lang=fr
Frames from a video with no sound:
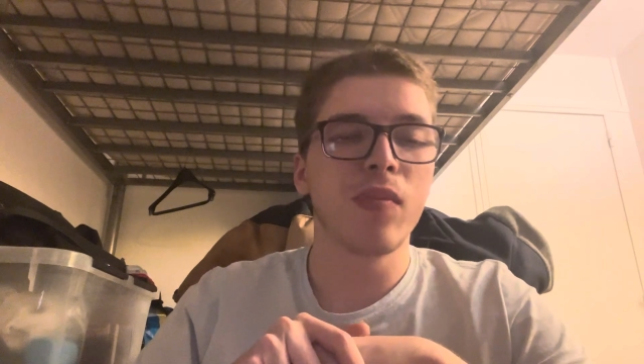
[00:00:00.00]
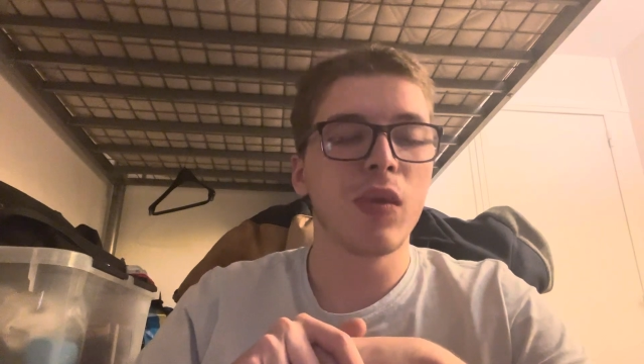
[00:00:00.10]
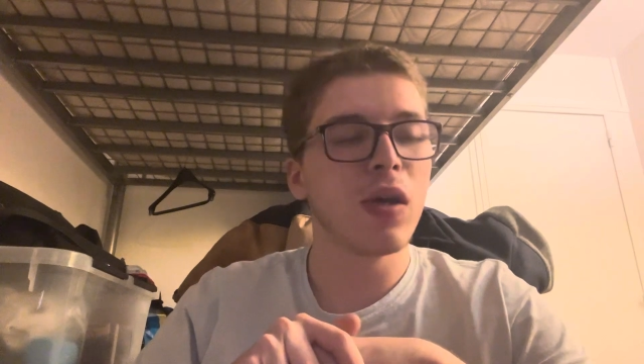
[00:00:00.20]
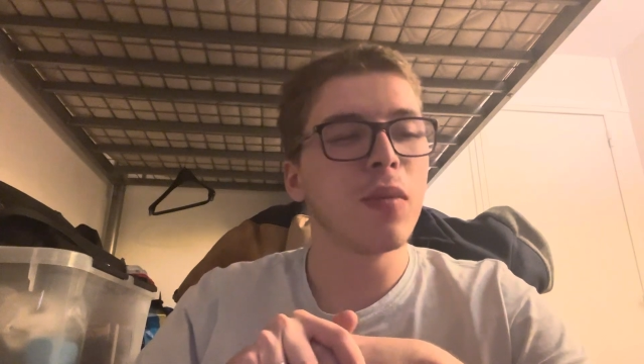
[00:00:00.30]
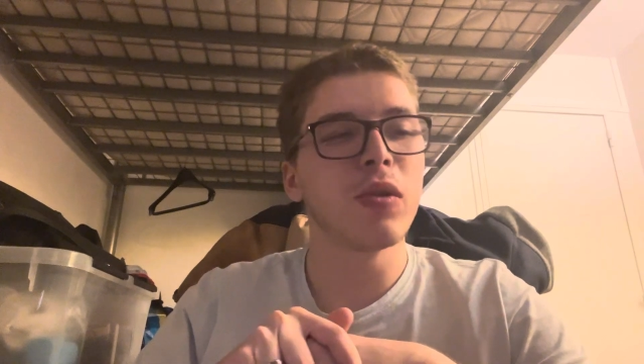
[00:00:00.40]

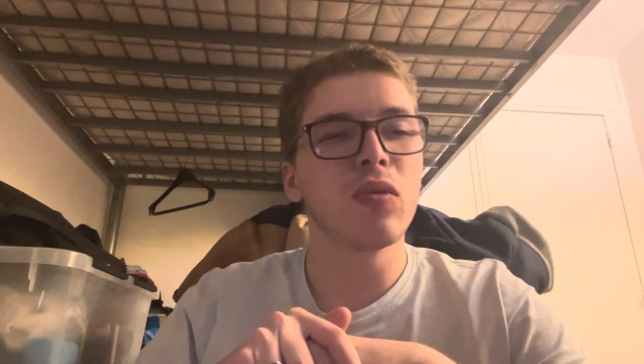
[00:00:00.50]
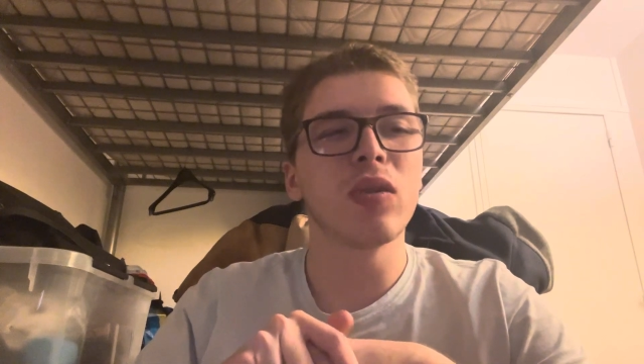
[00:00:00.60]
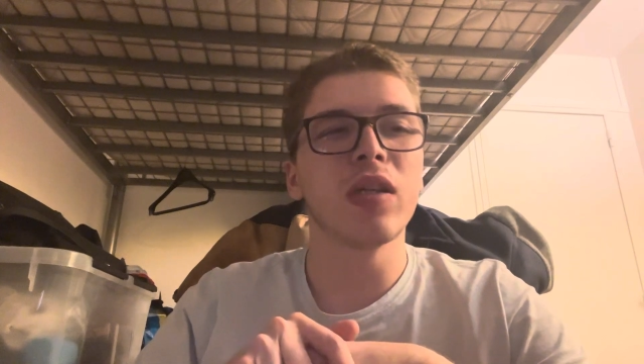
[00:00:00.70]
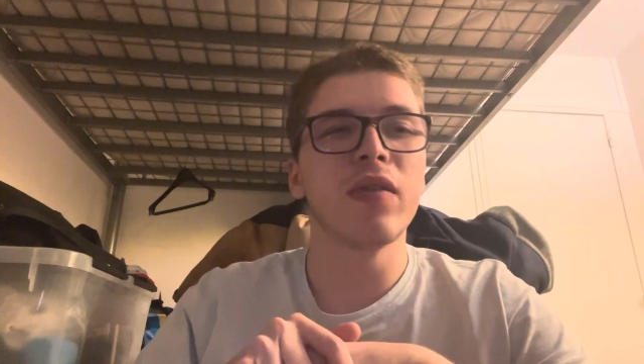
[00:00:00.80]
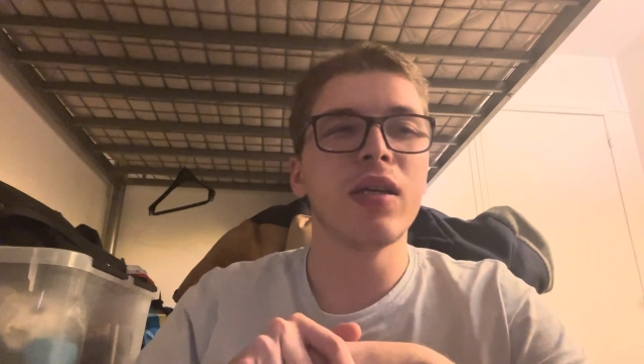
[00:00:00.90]
hein, parce
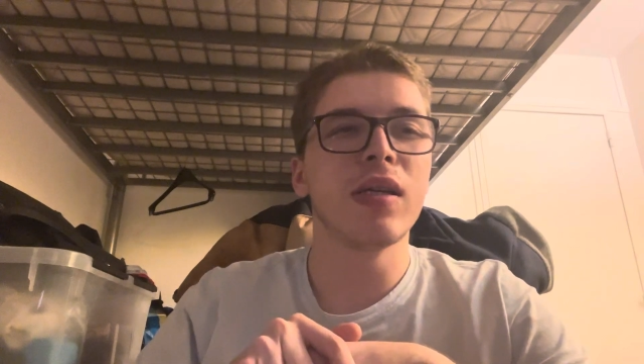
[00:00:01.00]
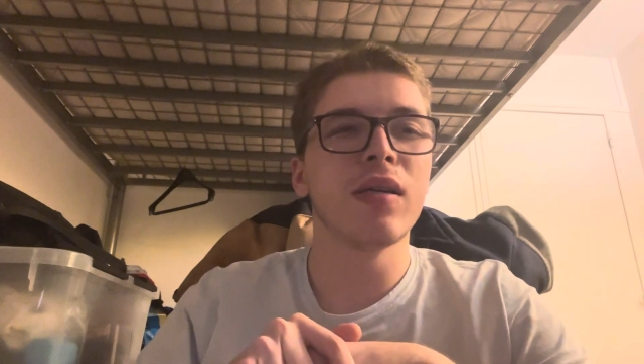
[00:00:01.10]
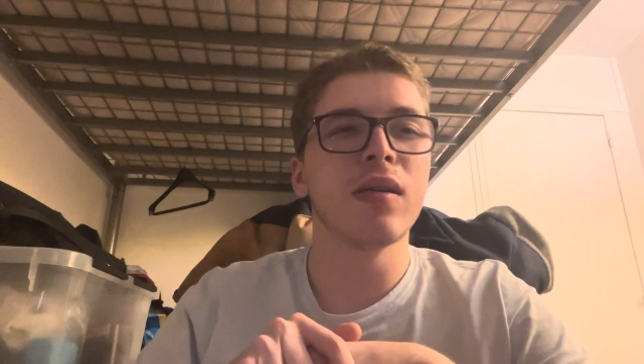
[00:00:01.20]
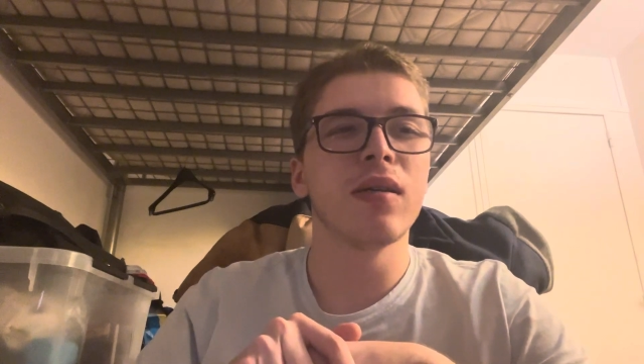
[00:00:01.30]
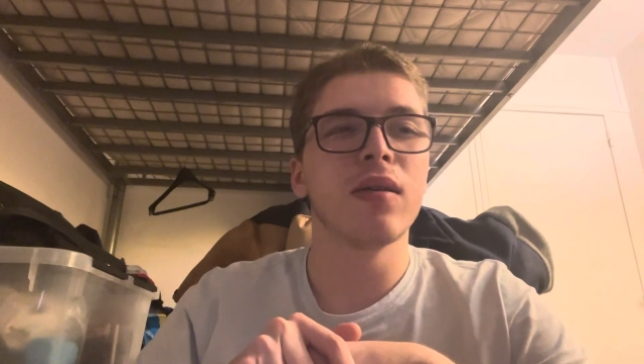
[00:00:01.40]
qu'on avait,
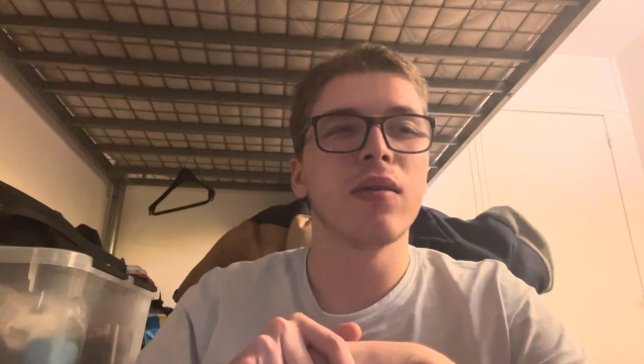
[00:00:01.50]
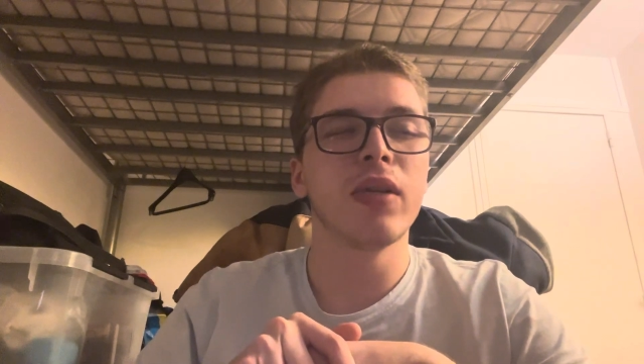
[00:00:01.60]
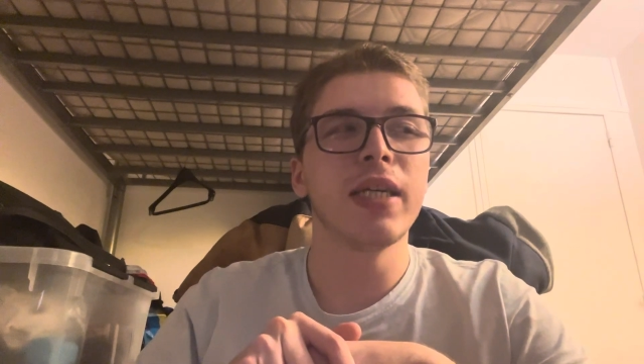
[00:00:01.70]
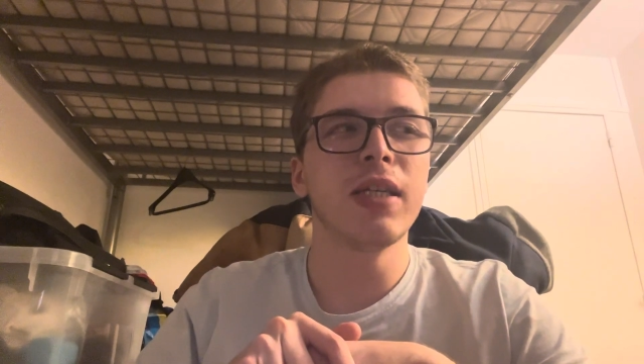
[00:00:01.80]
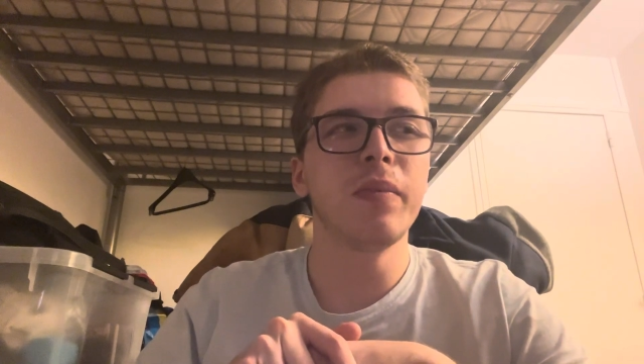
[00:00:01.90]
on a
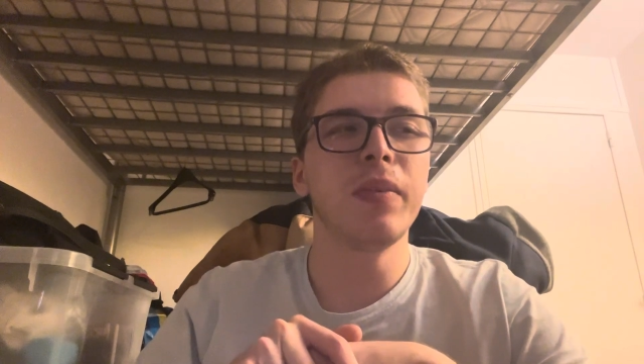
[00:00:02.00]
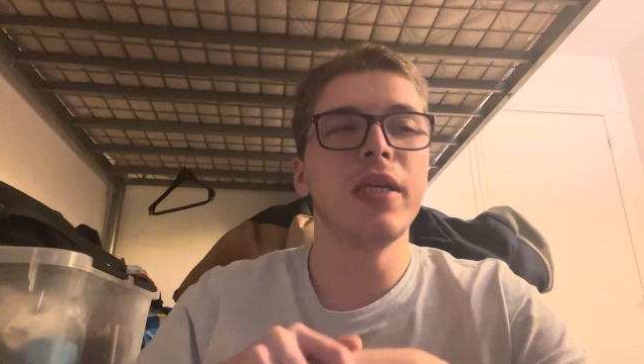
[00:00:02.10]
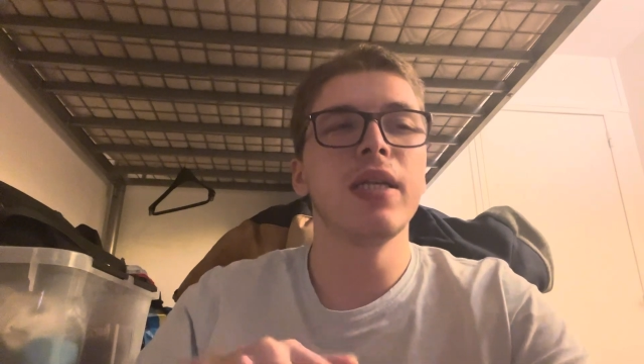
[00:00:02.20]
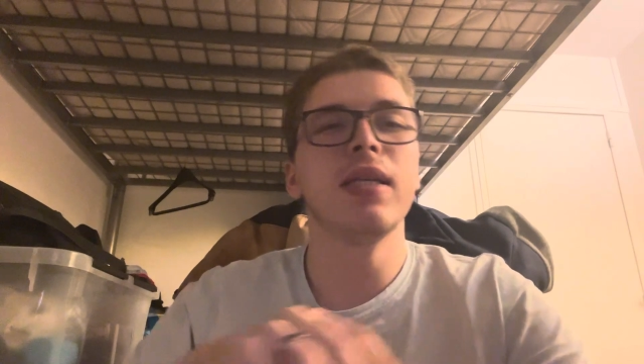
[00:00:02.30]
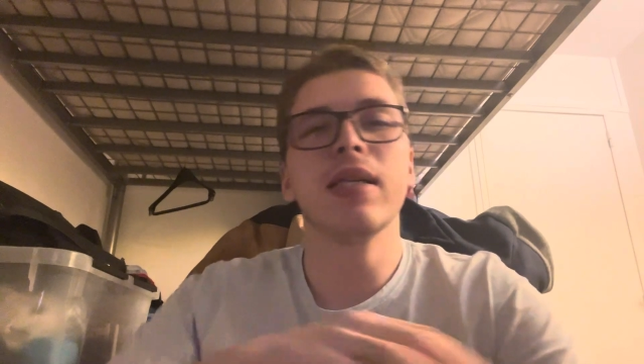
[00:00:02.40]

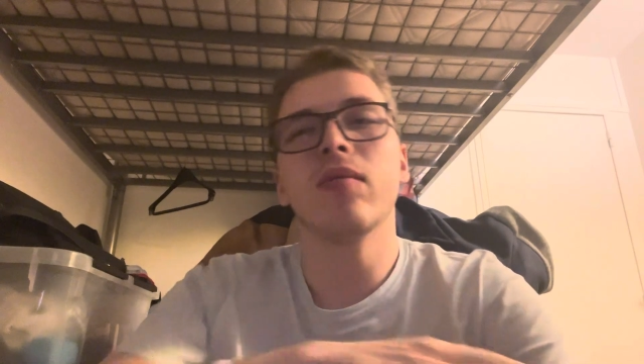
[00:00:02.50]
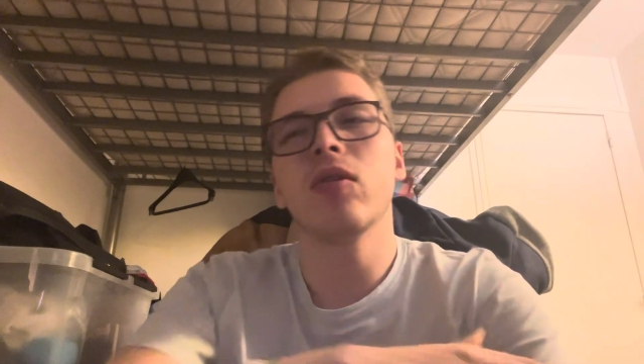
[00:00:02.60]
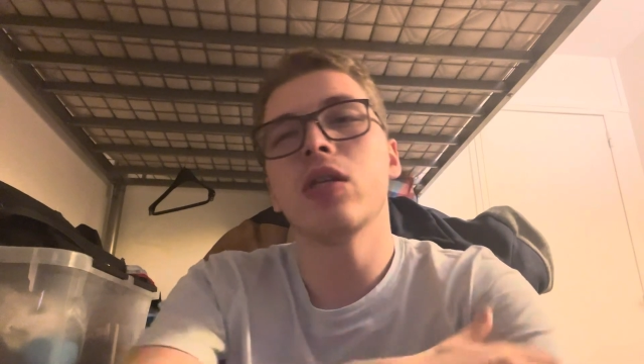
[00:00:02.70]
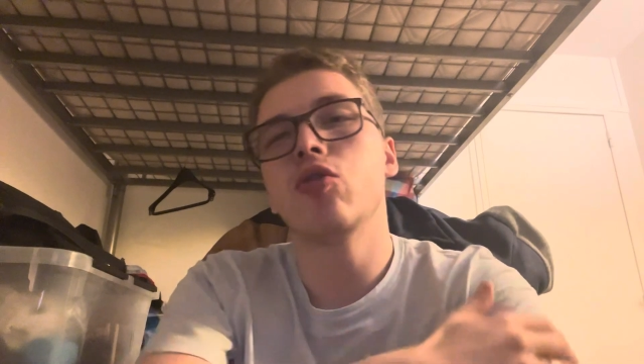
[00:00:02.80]
gaspillé des avantages